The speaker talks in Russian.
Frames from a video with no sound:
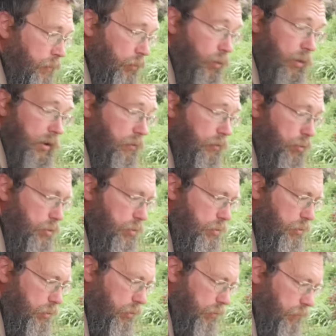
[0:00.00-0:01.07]
Только в лучшую
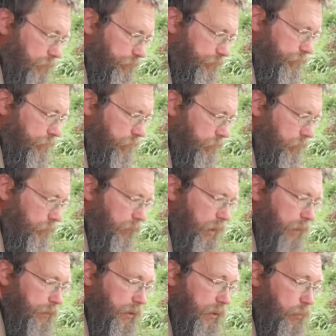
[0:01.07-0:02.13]
сторону.
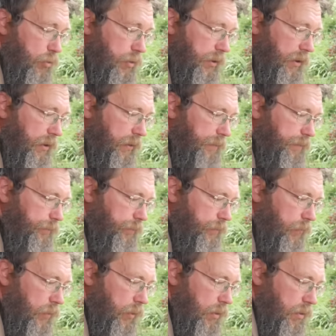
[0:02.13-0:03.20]
Потому что
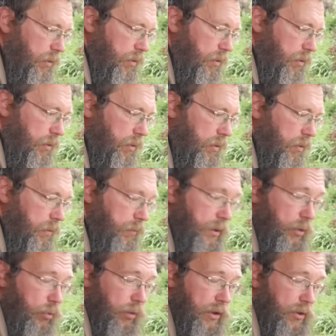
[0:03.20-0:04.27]
а, мы
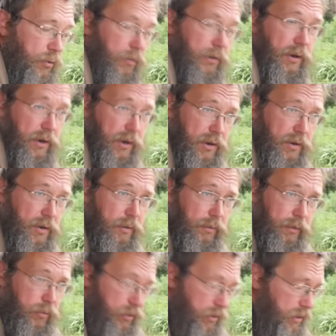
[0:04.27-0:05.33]
никуда особо не ездили,
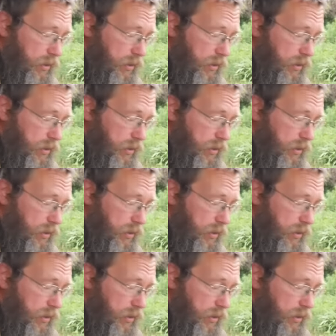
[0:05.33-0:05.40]
потому что